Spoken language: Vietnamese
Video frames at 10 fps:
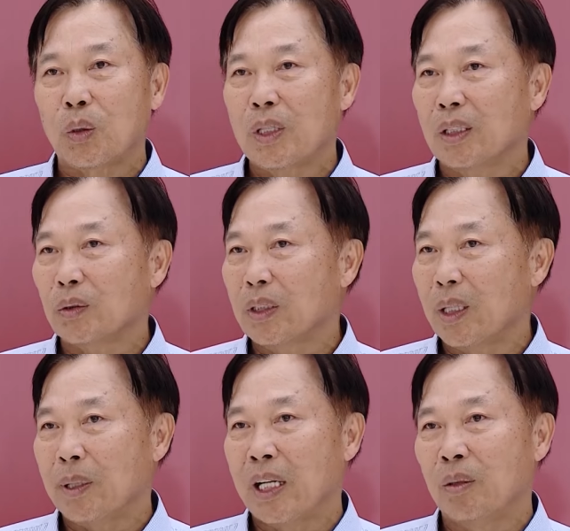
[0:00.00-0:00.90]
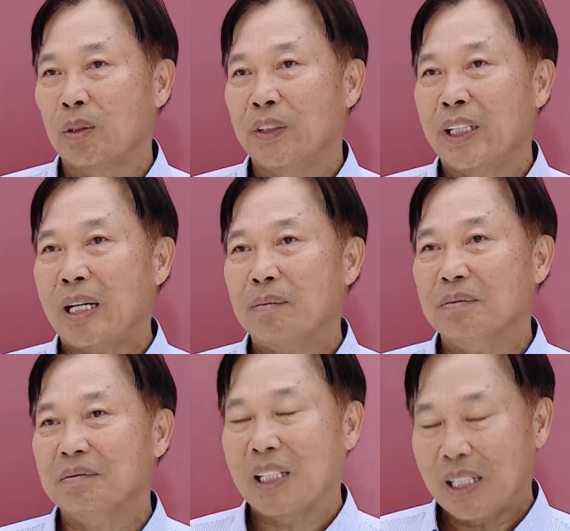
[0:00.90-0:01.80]
Số lượng tốt nghiệp đại học của Việt
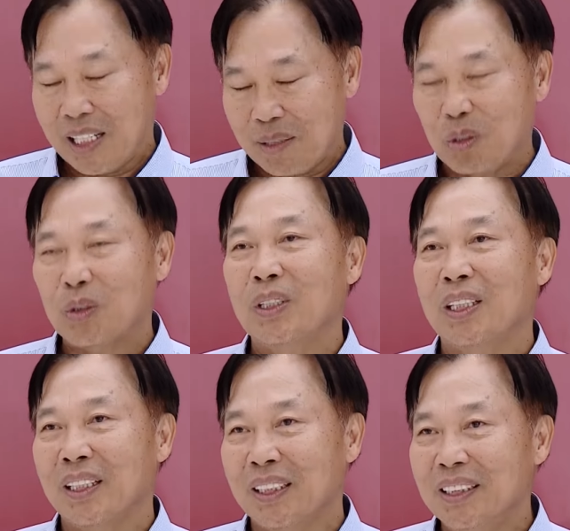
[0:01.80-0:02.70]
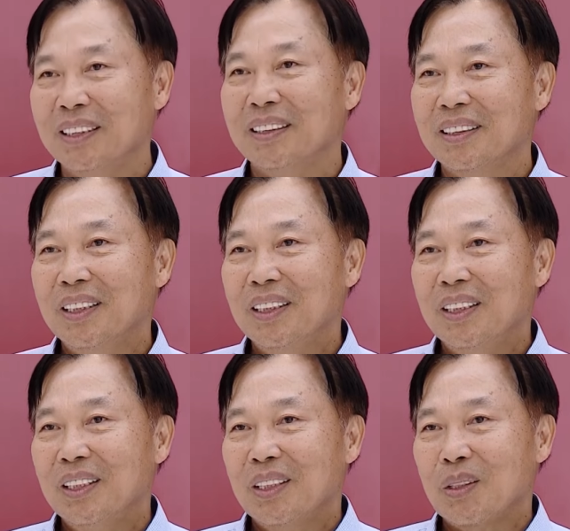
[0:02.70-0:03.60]
Nam là một số lượng lớn.
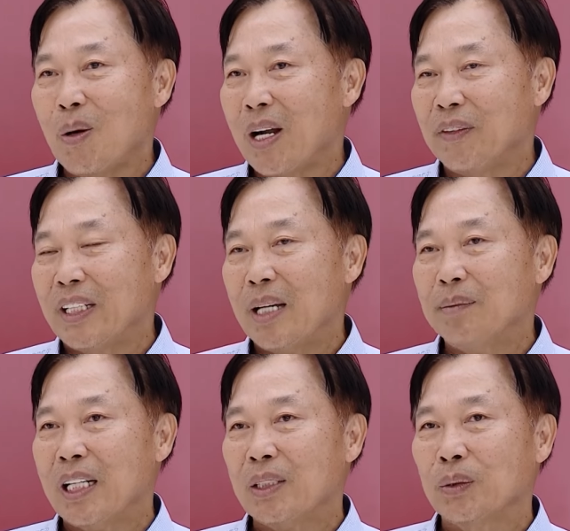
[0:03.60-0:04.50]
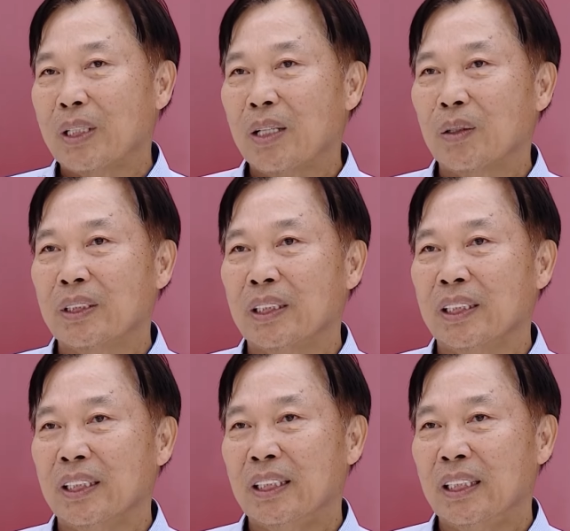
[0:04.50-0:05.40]
Ngoài Việt Nam ra, chúng ta còn gửi